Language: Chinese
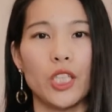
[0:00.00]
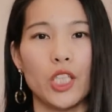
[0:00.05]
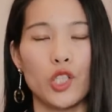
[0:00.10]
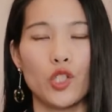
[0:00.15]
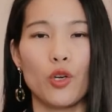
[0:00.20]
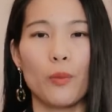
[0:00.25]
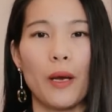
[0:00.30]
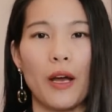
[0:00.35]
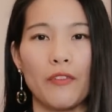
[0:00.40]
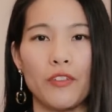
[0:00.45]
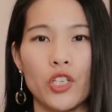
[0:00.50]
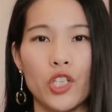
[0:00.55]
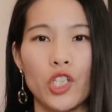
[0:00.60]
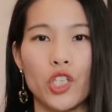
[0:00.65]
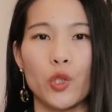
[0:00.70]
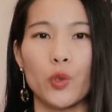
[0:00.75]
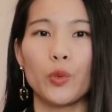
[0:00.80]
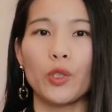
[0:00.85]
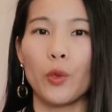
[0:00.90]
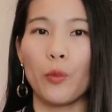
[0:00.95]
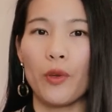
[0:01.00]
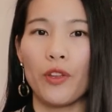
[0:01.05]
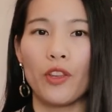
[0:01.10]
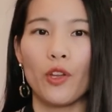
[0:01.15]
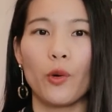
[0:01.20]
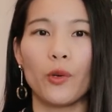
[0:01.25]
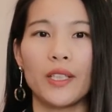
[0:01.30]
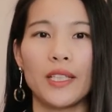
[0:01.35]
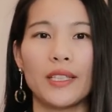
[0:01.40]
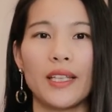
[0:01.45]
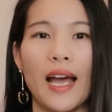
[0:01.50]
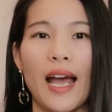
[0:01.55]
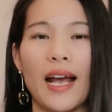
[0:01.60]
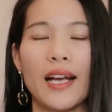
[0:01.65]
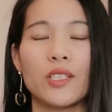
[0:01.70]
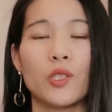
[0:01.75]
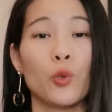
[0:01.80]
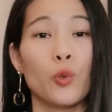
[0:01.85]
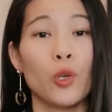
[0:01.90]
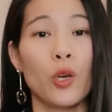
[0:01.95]
提走百分之十五的 withholding
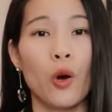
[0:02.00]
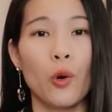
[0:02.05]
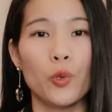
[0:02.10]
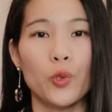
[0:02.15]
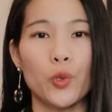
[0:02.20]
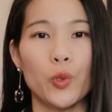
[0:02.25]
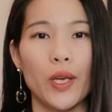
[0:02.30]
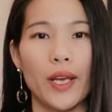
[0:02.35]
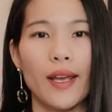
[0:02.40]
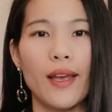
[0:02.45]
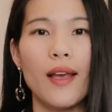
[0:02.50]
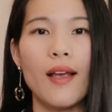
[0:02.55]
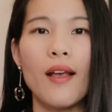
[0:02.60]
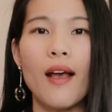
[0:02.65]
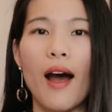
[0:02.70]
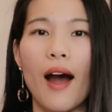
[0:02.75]
tax 预扣税，